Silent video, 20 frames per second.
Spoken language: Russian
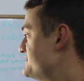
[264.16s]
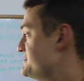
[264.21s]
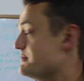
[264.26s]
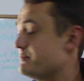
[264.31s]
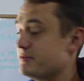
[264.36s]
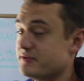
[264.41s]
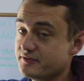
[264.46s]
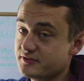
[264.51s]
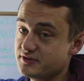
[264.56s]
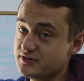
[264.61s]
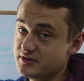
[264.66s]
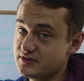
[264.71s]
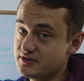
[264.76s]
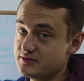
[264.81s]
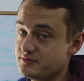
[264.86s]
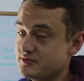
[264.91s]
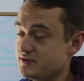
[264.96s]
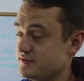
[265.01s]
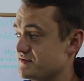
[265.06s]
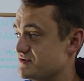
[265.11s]
все приводные
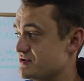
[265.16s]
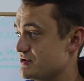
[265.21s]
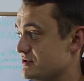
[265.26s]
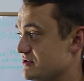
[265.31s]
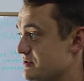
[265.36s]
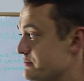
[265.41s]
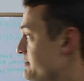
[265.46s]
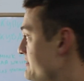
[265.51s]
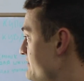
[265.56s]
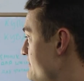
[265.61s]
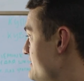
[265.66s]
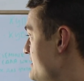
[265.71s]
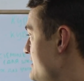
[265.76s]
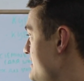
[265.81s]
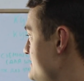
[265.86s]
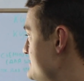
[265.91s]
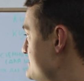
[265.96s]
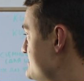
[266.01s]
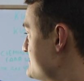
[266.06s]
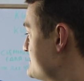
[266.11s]
ремни. Все это
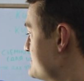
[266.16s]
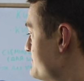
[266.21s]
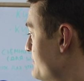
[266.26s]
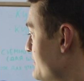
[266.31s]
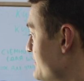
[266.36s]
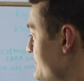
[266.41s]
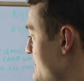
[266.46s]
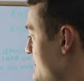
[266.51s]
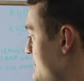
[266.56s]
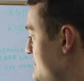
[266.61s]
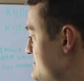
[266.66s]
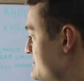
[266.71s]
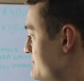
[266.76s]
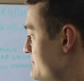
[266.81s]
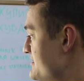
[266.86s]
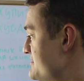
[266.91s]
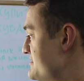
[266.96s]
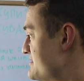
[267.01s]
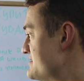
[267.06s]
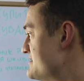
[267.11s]
проверяется, заполняется,
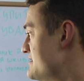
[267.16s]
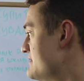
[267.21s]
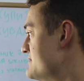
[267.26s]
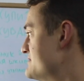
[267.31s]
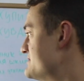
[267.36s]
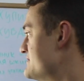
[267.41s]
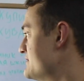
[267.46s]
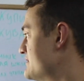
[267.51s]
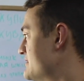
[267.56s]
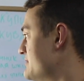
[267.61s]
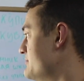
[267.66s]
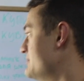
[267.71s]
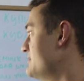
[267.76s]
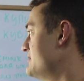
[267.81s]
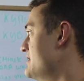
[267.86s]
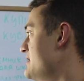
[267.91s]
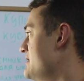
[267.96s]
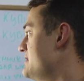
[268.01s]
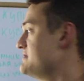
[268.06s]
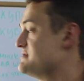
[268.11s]
мастер ставит свои
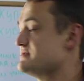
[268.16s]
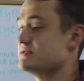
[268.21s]
комментарии.